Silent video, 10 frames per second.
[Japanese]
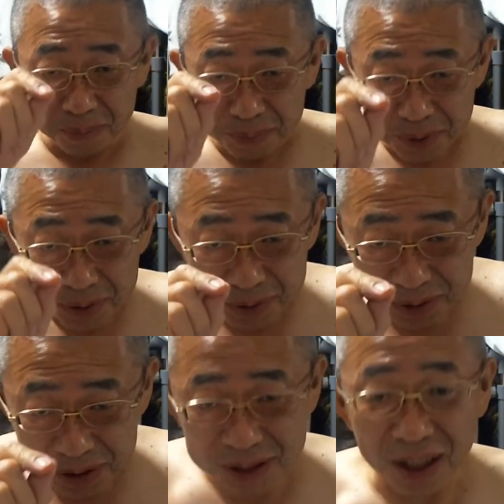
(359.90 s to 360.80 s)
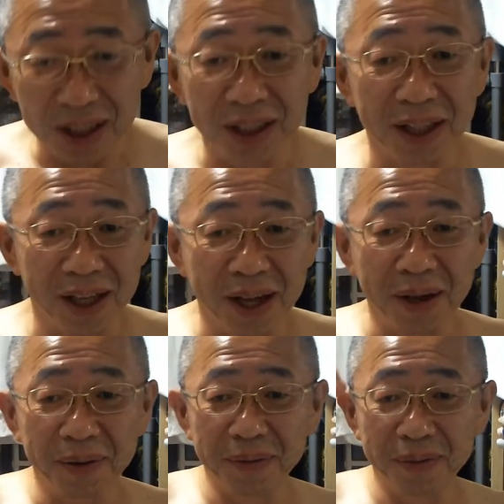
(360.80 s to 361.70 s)
ピシュッてしゃんねんね
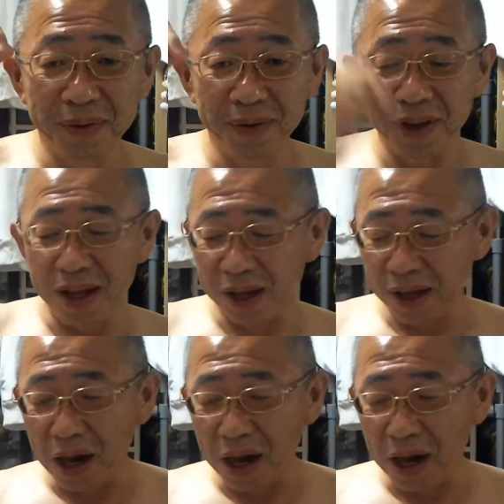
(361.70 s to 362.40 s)
で